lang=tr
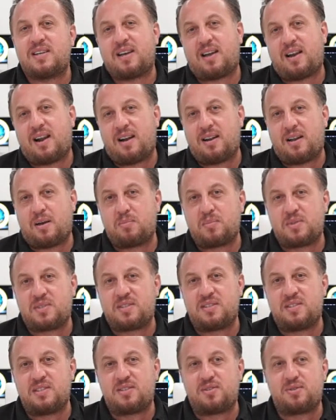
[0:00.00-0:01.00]
de
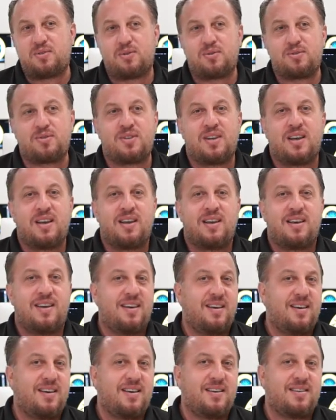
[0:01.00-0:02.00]
yararlanmasını istiyoruz.
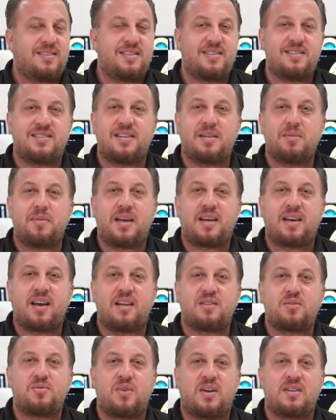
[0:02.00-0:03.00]
E, sizleri
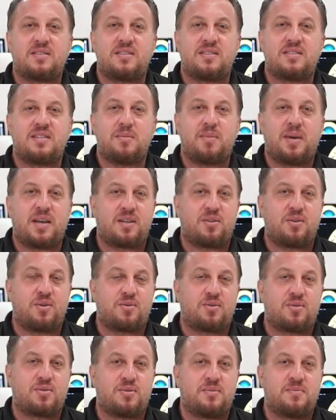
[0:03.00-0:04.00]
Beykent Üniversitesi'nde
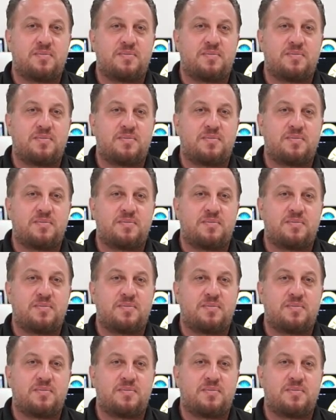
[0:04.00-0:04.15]
bekliyoruz.